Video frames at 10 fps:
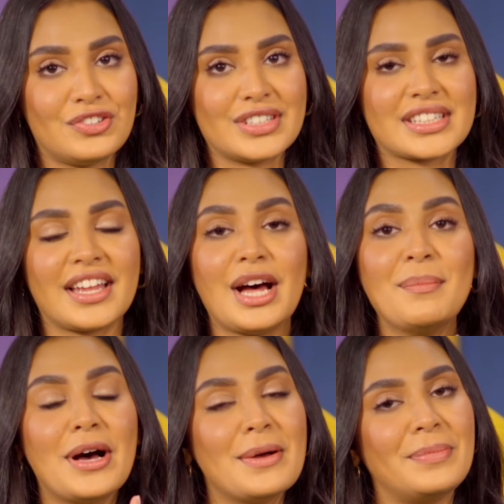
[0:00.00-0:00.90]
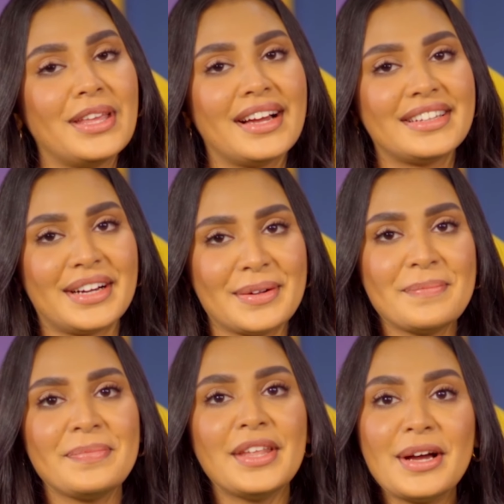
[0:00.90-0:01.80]
जिसका नाम अब्दिया था
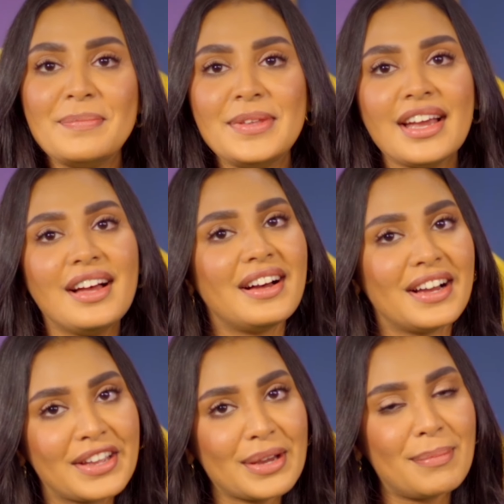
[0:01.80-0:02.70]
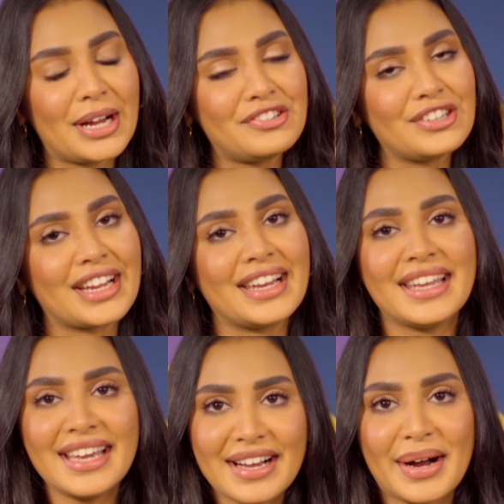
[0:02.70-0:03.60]
अब्दिया अकिया बादशाह के
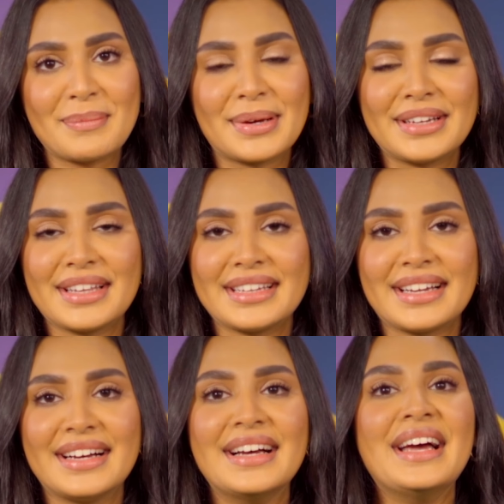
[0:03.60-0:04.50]
लिए काम करता था